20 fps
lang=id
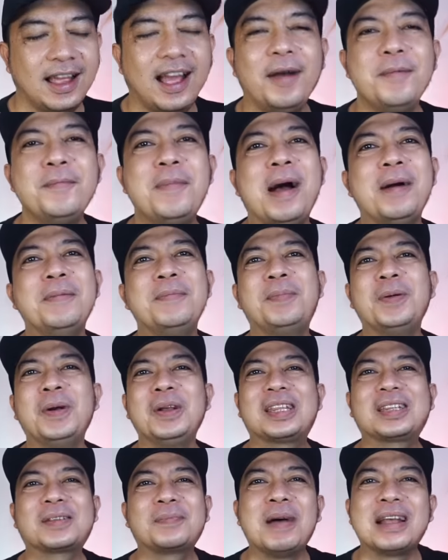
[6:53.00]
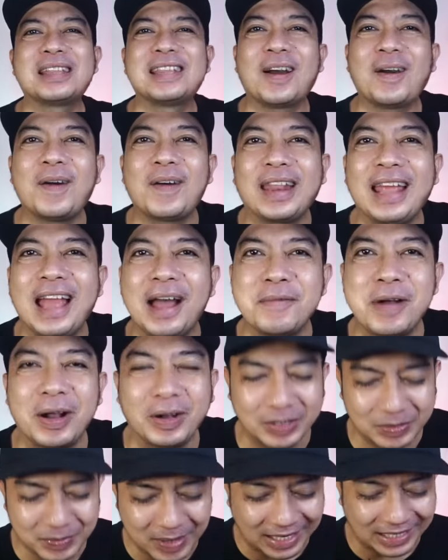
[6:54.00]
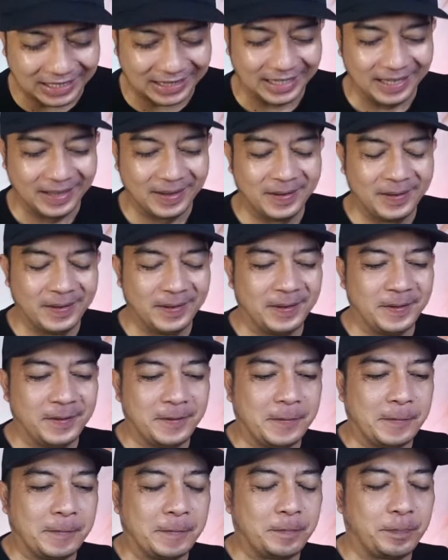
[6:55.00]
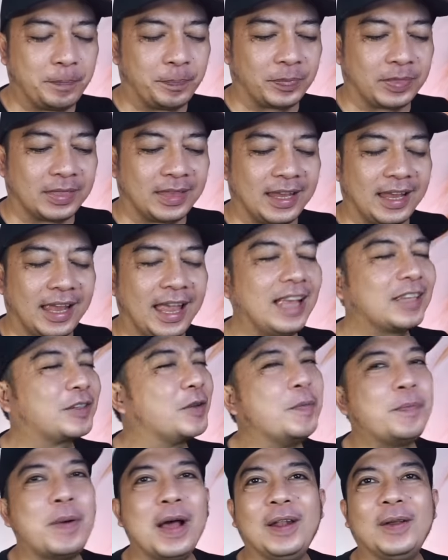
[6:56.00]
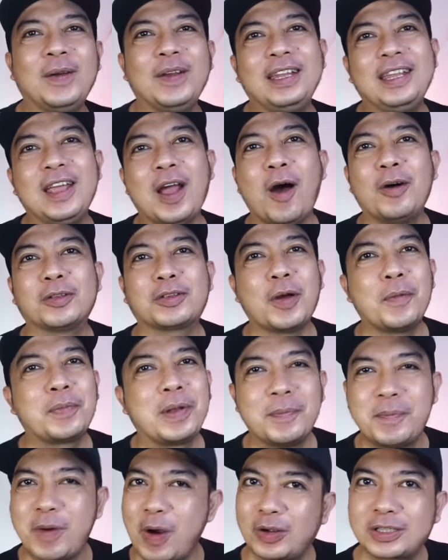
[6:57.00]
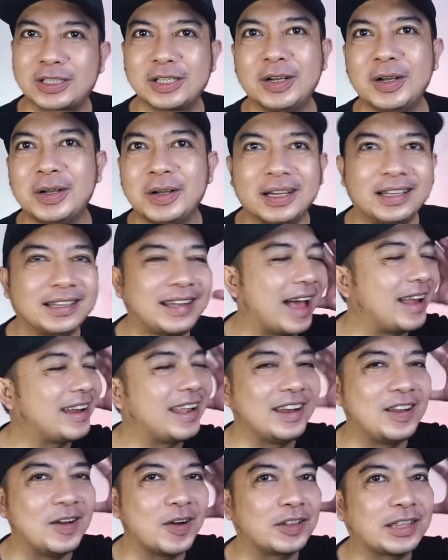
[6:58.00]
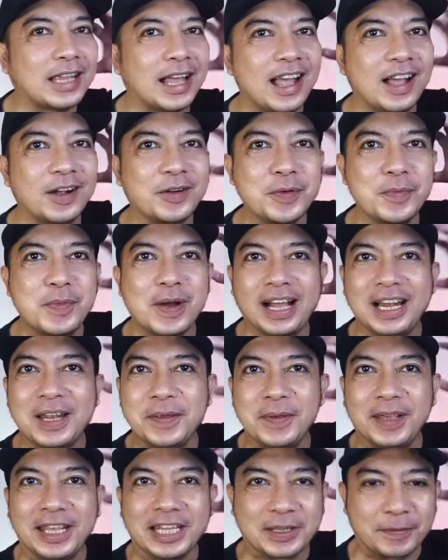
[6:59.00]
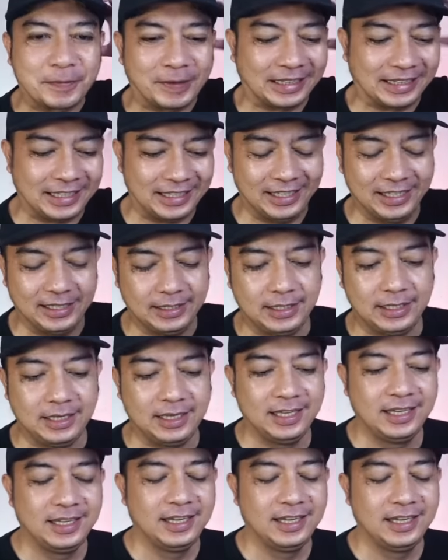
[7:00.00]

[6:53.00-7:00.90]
Mampus, bahasa Korea bagus banget. Eh sumpah lo ini out of the box loh Gak ada di otak aku bakal dibikin seperti ini